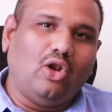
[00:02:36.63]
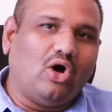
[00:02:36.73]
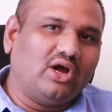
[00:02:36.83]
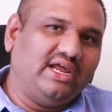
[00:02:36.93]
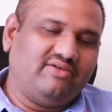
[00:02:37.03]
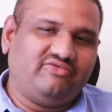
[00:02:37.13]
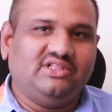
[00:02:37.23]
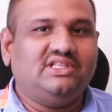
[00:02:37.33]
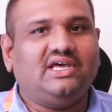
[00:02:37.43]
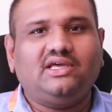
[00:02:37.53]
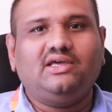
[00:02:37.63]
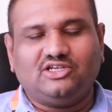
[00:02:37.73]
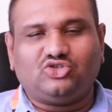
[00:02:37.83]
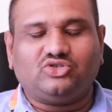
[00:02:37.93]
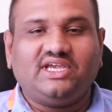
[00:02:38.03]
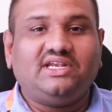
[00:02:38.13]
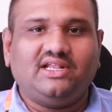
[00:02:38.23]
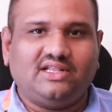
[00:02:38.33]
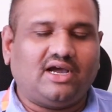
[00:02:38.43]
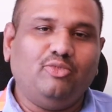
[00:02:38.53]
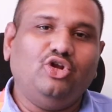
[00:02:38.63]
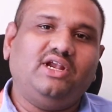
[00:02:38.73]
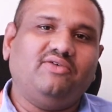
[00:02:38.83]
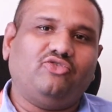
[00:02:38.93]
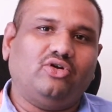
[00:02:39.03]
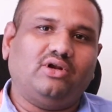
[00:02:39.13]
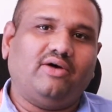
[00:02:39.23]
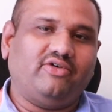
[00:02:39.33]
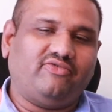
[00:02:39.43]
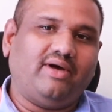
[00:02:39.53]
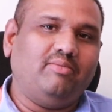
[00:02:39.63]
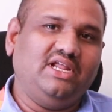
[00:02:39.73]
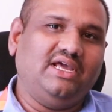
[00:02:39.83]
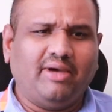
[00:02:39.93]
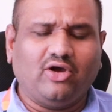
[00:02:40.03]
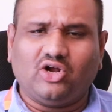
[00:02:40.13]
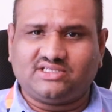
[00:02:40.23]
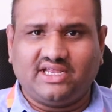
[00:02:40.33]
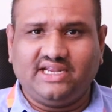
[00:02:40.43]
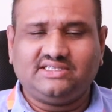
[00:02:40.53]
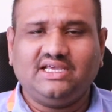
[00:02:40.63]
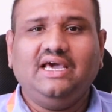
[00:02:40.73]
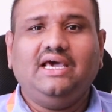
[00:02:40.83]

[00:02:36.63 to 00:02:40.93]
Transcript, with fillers: லாங் இன் அஃப் இந்த த சொசைட்டி அண்ட் த கம்யூனிட்டி ஃபார் அவர் ஃபேமிலி பை காட்ஸ் கிரேஸ்